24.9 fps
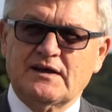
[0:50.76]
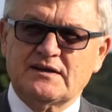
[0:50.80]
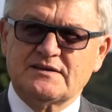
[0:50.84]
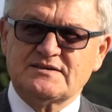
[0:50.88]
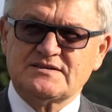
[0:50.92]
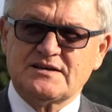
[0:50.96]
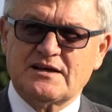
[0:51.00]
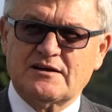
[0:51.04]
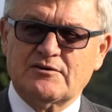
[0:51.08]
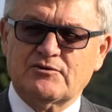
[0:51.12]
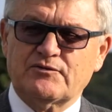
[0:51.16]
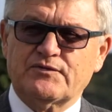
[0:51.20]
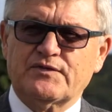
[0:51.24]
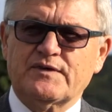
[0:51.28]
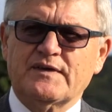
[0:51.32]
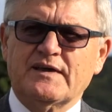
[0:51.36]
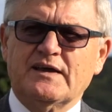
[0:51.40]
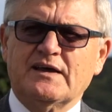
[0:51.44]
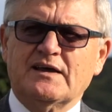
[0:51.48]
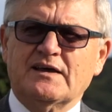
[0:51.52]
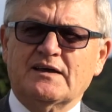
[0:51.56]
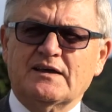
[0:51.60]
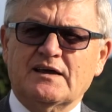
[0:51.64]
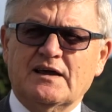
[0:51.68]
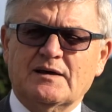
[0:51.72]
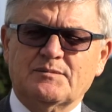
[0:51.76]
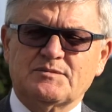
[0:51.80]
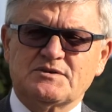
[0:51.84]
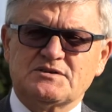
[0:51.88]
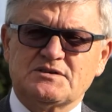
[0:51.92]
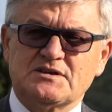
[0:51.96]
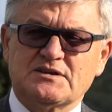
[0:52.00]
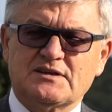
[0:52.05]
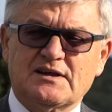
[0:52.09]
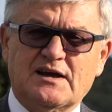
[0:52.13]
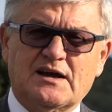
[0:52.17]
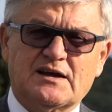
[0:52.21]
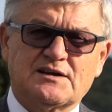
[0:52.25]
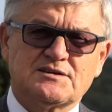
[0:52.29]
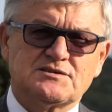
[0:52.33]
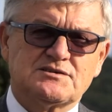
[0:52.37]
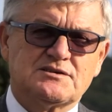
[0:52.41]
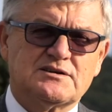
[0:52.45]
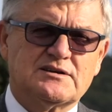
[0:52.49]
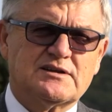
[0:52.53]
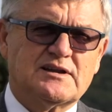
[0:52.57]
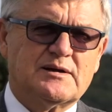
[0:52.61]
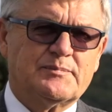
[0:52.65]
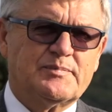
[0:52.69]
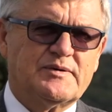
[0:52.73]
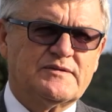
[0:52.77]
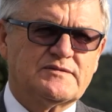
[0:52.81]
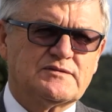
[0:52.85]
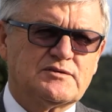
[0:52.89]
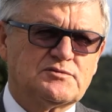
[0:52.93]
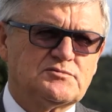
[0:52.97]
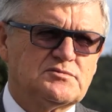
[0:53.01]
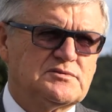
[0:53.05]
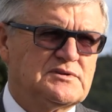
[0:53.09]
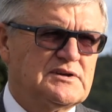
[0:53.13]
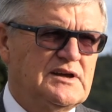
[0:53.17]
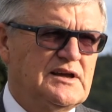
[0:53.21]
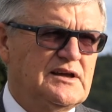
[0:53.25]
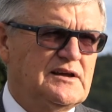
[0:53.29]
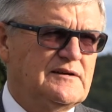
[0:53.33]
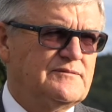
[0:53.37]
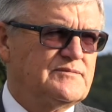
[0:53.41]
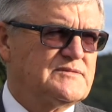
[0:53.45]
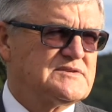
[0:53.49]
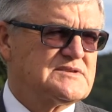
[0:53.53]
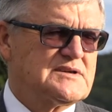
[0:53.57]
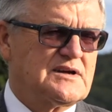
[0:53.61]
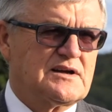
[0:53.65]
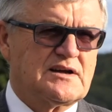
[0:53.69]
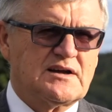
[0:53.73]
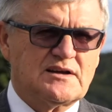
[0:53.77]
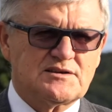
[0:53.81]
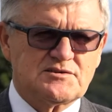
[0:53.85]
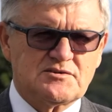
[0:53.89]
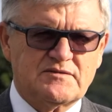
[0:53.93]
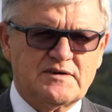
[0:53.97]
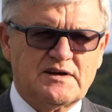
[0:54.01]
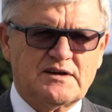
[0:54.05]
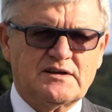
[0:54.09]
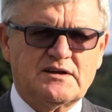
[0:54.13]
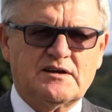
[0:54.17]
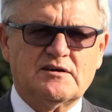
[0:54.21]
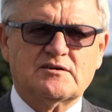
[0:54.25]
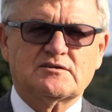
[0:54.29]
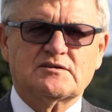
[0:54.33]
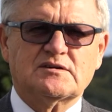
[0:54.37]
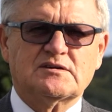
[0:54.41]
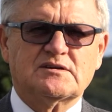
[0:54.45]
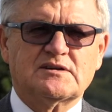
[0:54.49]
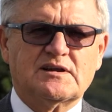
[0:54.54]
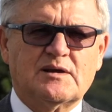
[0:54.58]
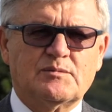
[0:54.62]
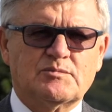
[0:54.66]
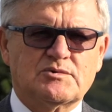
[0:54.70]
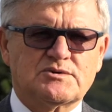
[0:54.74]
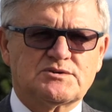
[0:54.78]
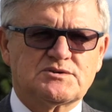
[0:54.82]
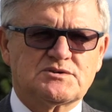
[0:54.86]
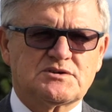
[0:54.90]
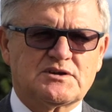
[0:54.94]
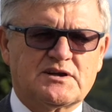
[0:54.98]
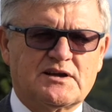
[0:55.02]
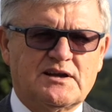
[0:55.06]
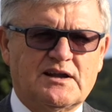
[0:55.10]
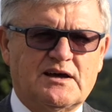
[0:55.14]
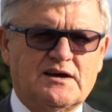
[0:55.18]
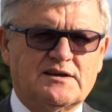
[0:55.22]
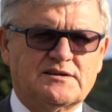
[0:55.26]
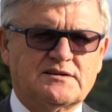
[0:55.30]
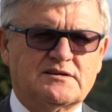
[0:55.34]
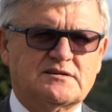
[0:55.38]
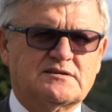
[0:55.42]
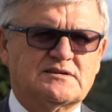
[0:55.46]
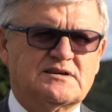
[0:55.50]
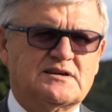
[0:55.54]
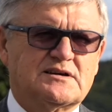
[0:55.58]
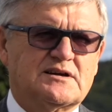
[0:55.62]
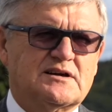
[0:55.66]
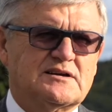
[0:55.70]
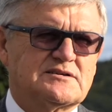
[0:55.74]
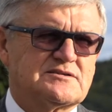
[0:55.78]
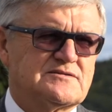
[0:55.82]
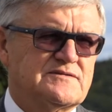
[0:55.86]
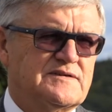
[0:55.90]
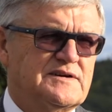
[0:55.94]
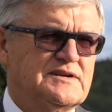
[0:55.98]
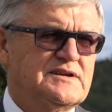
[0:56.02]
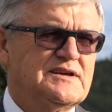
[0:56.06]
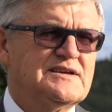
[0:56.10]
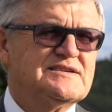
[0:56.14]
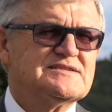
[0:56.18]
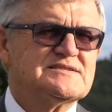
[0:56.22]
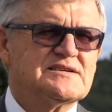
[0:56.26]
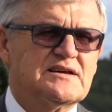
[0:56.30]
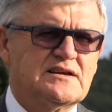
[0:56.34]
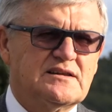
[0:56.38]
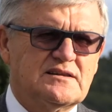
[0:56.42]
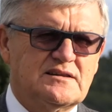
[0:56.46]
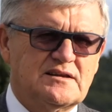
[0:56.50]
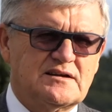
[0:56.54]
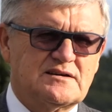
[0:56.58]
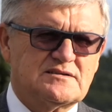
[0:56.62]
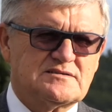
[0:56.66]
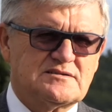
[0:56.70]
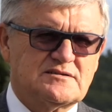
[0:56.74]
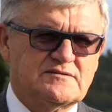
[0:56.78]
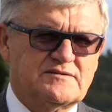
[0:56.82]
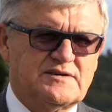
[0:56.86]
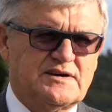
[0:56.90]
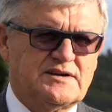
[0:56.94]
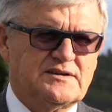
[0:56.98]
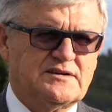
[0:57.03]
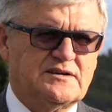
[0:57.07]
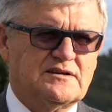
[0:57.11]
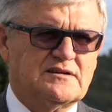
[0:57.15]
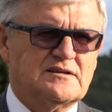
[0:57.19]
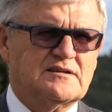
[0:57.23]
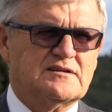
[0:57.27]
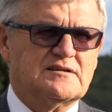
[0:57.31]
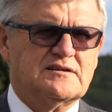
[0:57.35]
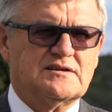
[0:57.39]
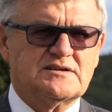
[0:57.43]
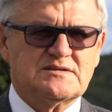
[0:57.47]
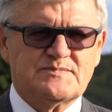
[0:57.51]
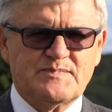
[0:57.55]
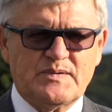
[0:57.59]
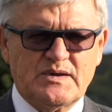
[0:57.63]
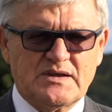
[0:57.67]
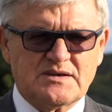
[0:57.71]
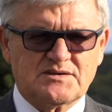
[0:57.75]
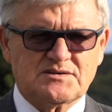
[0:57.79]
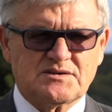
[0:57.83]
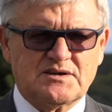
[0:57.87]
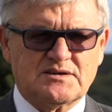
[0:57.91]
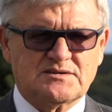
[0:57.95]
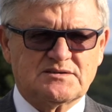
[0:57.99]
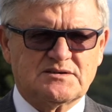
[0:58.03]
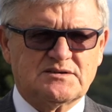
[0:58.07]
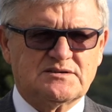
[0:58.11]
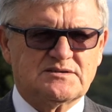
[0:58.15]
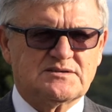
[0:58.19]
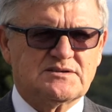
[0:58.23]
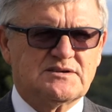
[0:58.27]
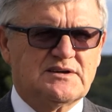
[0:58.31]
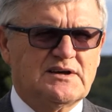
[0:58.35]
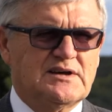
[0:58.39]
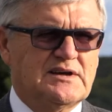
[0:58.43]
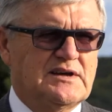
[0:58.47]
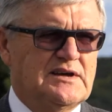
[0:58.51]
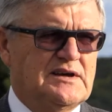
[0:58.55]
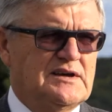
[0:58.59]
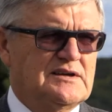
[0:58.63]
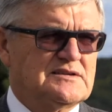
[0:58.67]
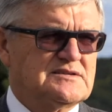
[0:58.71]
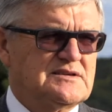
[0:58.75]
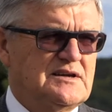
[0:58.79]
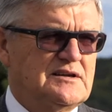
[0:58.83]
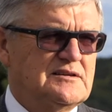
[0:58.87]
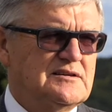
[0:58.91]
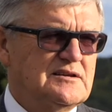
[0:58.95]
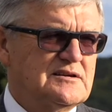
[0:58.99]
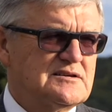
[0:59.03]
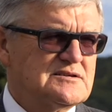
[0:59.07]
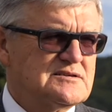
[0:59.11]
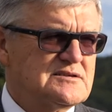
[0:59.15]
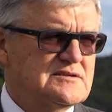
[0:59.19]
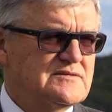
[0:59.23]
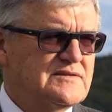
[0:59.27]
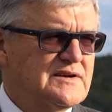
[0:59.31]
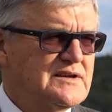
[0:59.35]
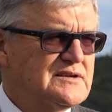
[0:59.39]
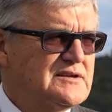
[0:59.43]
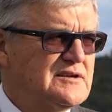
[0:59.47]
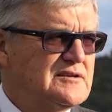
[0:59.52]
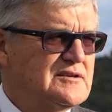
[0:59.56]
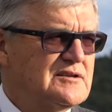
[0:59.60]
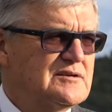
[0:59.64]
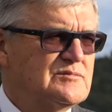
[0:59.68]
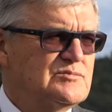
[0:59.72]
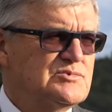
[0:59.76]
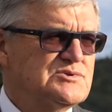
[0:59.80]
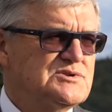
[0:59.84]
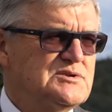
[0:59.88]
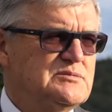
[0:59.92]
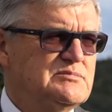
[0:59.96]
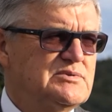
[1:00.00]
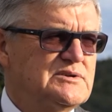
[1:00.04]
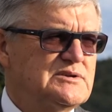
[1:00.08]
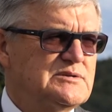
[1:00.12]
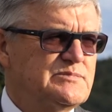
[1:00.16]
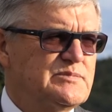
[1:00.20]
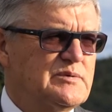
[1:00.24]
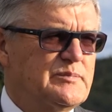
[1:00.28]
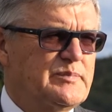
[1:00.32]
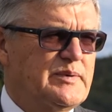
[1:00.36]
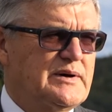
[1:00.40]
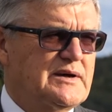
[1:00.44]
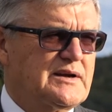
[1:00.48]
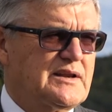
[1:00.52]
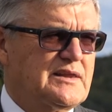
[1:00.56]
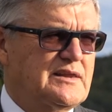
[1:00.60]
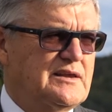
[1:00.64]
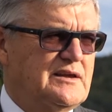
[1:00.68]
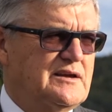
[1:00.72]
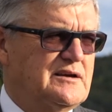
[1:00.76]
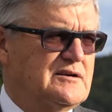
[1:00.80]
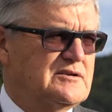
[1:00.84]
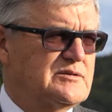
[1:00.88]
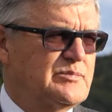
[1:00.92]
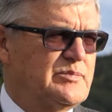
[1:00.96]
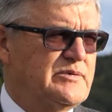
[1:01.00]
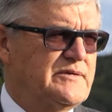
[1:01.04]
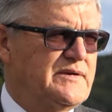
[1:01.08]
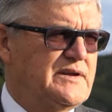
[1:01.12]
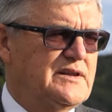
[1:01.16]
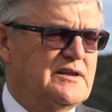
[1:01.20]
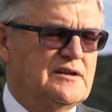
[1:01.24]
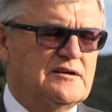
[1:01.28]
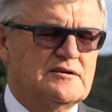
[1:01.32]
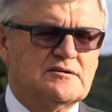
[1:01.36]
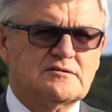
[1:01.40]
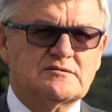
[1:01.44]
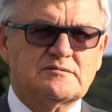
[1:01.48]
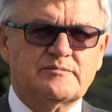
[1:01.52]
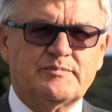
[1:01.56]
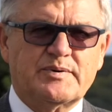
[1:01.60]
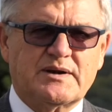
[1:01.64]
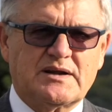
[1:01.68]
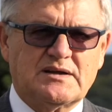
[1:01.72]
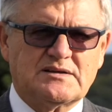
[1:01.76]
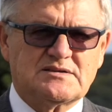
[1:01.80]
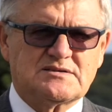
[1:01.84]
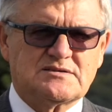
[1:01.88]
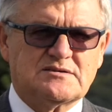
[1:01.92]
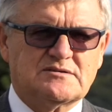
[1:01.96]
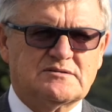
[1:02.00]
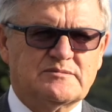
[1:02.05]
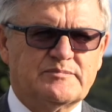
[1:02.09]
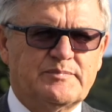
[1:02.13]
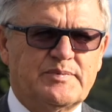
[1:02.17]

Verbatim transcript: celów. Ja myślę tak, że na pewno tutaj zaangażowanie od najmłodszych lat, zaangażowanie i zainteresowanie. To jest pierwsza rzecz. Zainteresowanie to musi być poparte odpowiednią pracą,